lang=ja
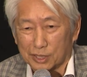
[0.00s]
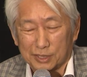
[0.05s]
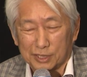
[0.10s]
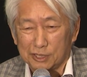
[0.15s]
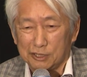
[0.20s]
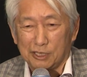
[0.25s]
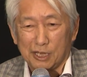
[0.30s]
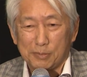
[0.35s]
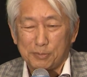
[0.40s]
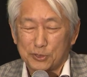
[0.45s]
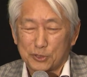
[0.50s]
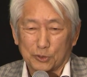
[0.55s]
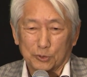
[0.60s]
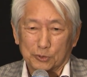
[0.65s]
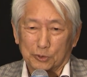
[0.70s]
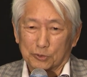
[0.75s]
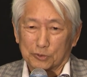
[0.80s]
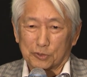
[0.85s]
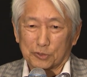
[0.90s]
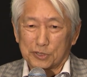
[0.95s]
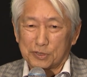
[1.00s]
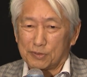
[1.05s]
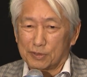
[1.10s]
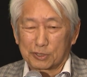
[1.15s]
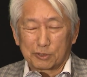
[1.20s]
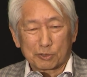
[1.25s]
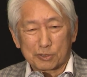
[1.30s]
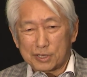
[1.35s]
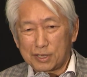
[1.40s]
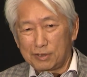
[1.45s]
ができるエピソードとして
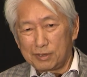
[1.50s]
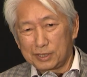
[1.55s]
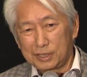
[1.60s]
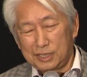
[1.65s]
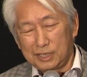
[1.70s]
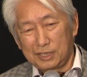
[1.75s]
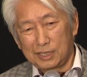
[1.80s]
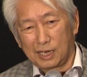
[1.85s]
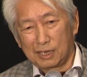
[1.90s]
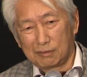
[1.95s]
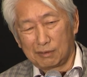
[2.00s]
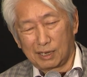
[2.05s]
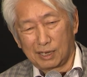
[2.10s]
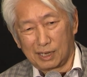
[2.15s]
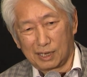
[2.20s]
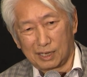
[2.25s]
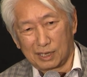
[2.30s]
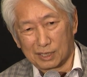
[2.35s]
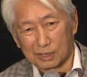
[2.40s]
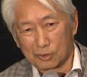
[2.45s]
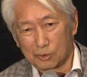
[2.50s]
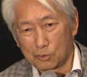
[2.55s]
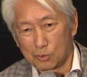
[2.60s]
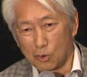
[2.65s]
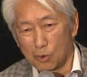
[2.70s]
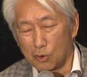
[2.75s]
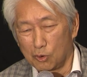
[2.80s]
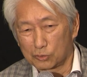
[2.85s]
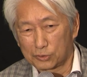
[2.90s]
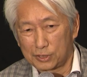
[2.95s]
は、黒澤明は
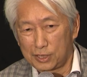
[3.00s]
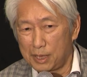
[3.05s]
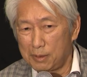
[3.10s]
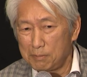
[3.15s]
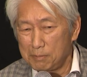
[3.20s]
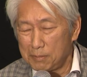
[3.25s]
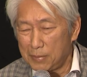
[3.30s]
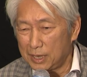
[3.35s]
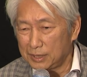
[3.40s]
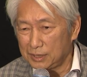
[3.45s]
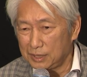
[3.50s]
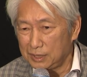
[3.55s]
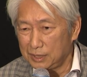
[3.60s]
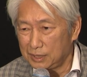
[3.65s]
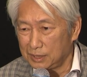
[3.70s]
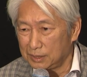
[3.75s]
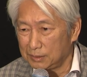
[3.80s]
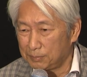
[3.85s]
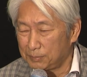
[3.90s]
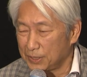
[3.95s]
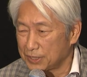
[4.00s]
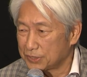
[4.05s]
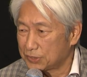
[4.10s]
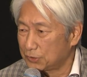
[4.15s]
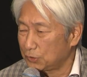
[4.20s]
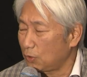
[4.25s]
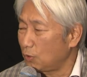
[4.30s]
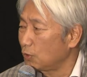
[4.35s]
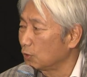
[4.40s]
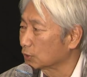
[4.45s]
御殿場に別
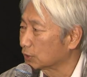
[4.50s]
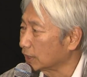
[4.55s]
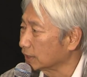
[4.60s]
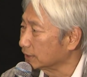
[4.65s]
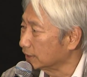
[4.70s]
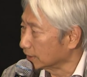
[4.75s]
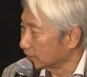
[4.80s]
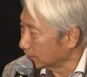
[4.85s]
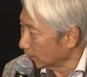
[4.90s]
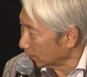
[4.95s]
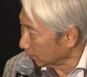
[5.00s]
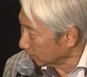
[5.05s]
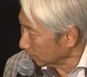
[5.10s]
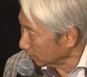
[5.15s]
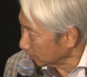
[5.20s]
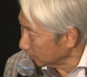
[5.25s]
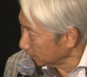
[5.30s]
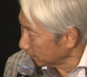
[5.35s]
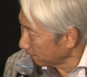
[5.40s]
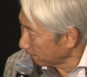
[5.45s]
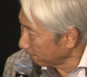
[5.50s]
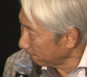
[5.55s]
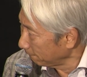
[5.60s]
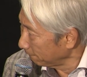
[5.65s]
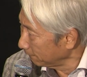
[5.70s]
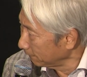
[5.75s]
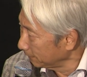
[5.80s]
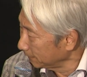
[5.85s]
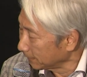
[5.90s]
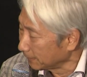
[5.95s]
荘を建てた、こ